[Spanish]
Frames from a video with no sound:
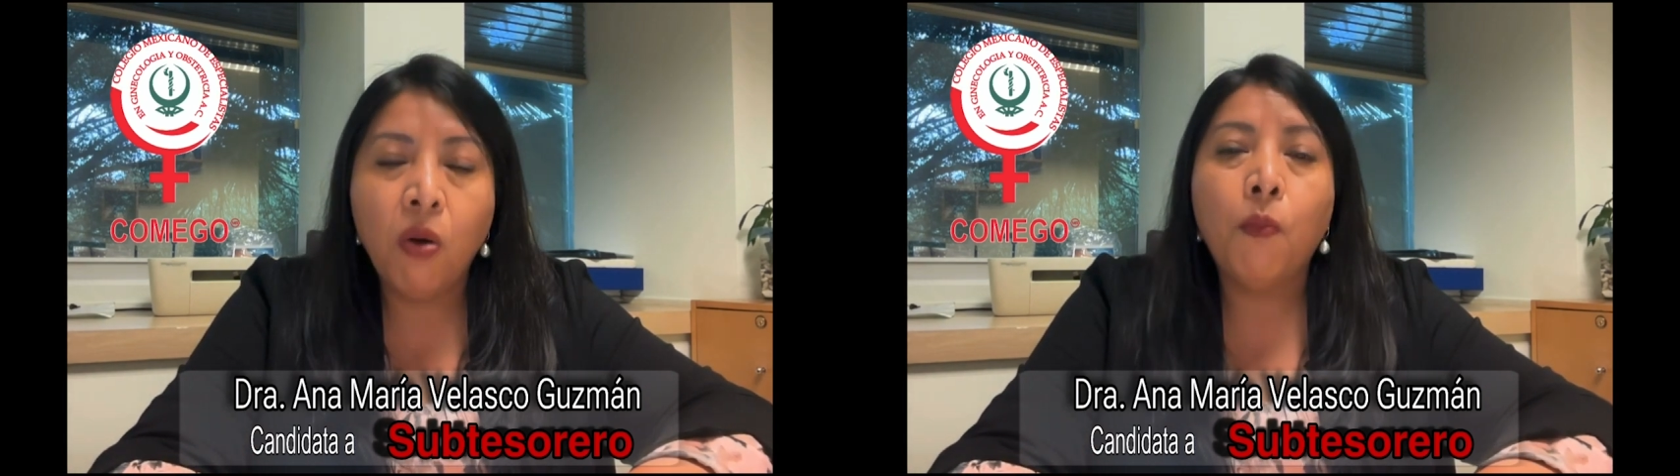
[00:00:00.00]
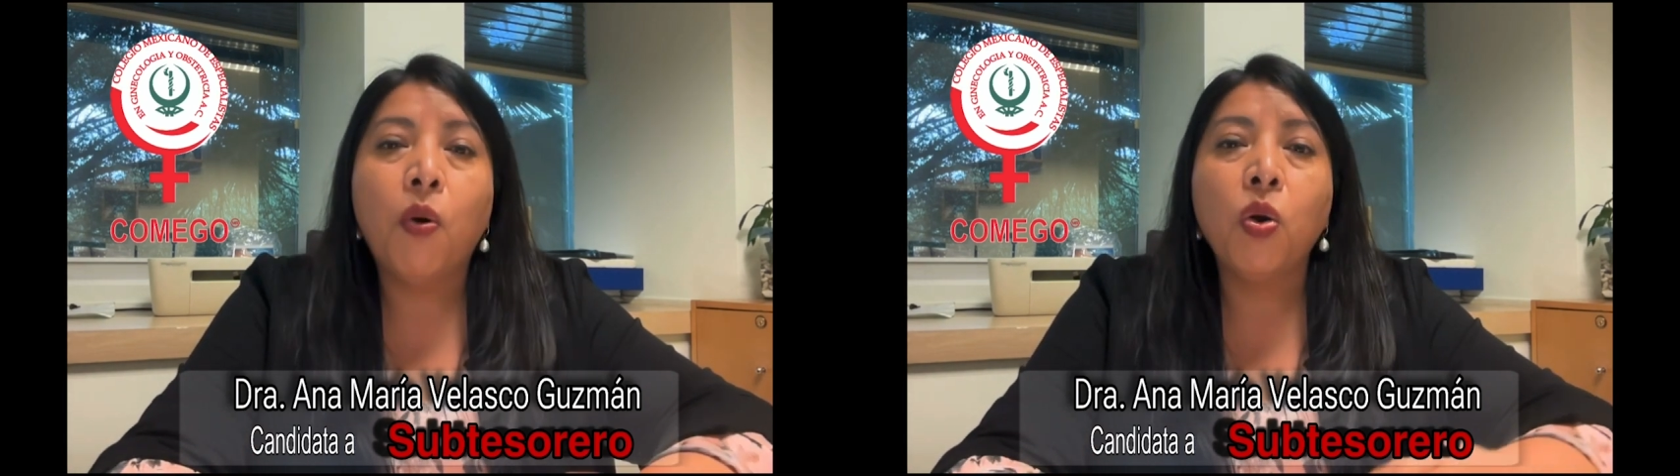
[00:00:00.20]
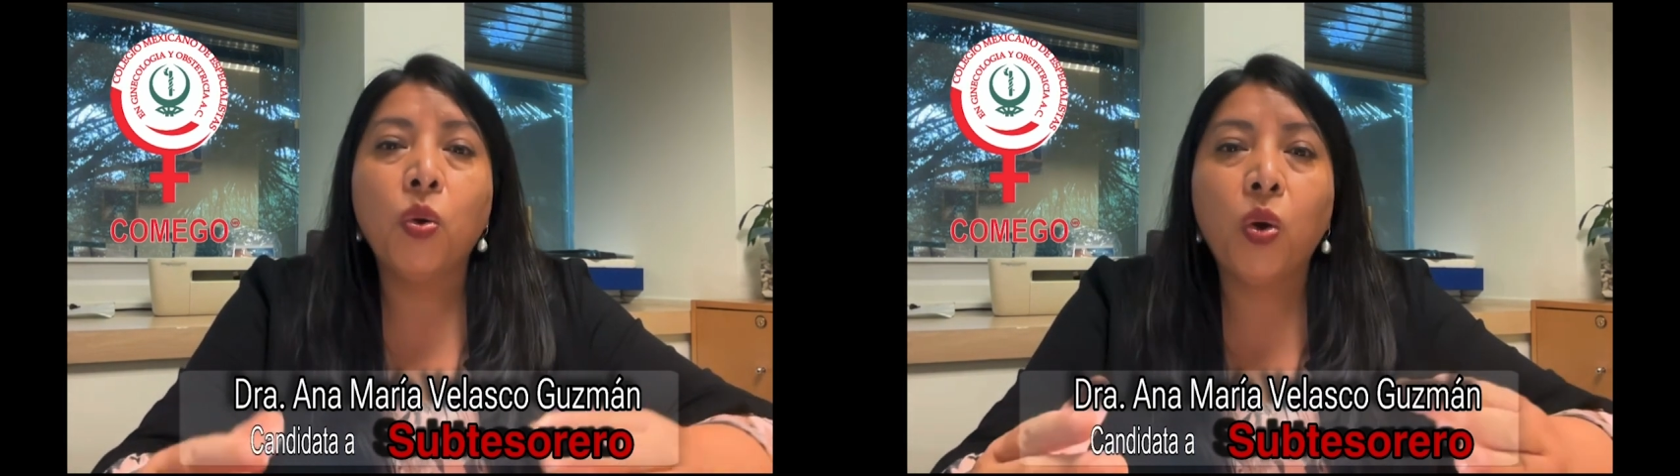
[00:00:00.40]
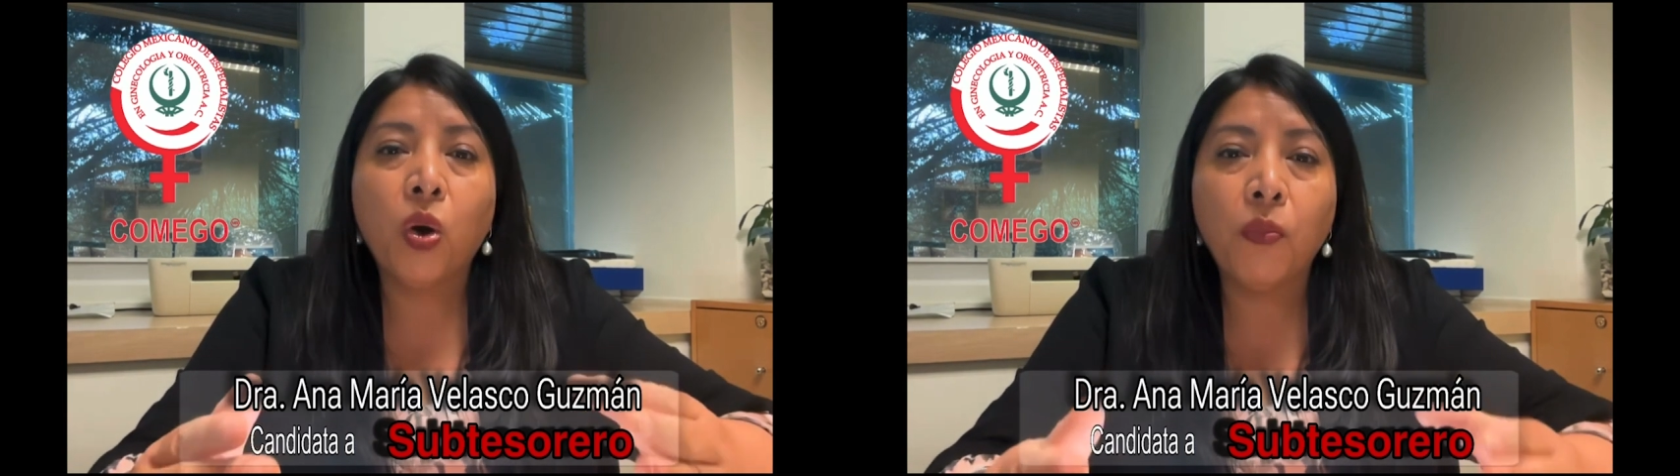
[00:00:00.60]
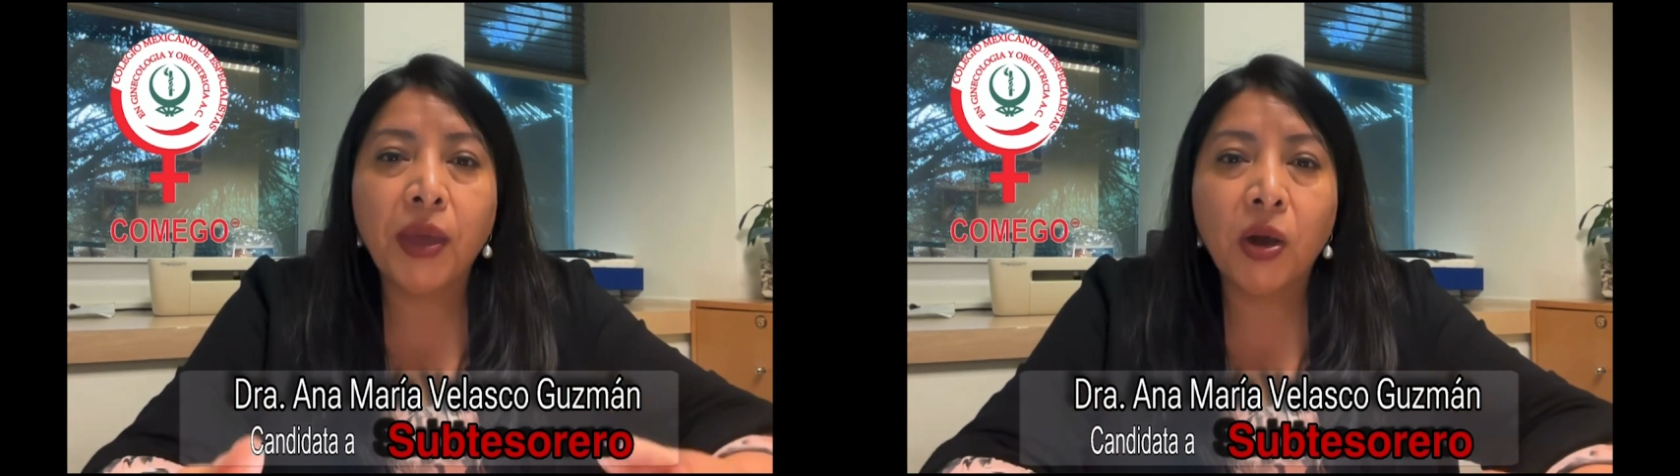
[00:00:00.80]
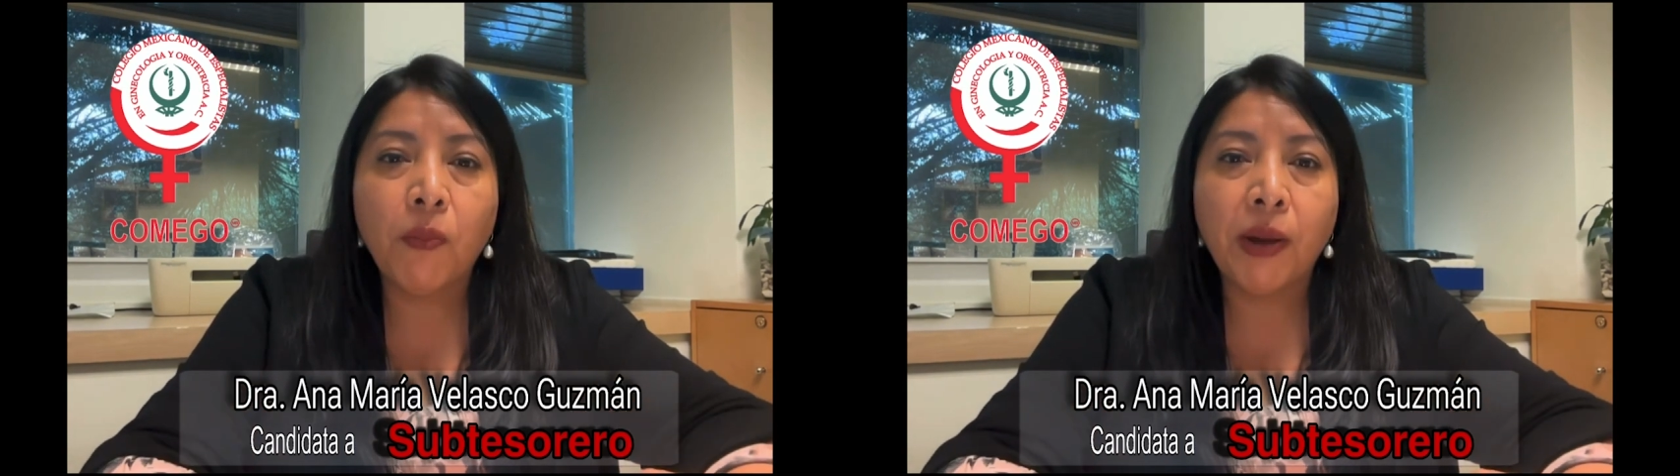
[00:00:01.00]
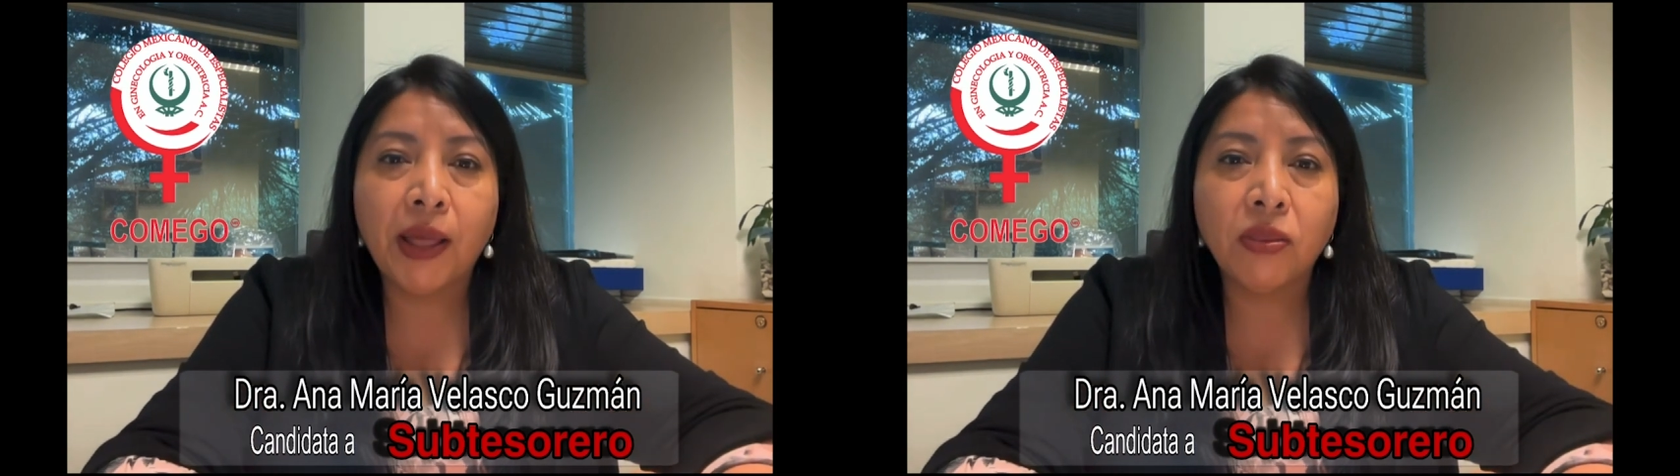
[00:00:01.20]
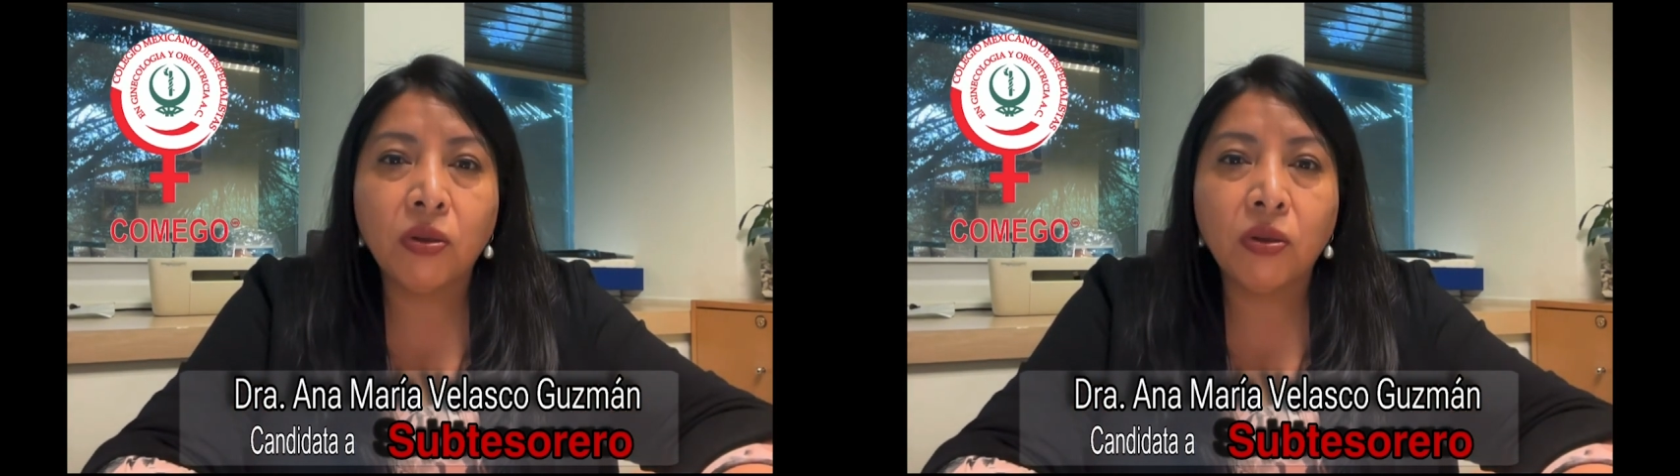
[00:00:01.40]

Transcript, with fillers: Por un comego para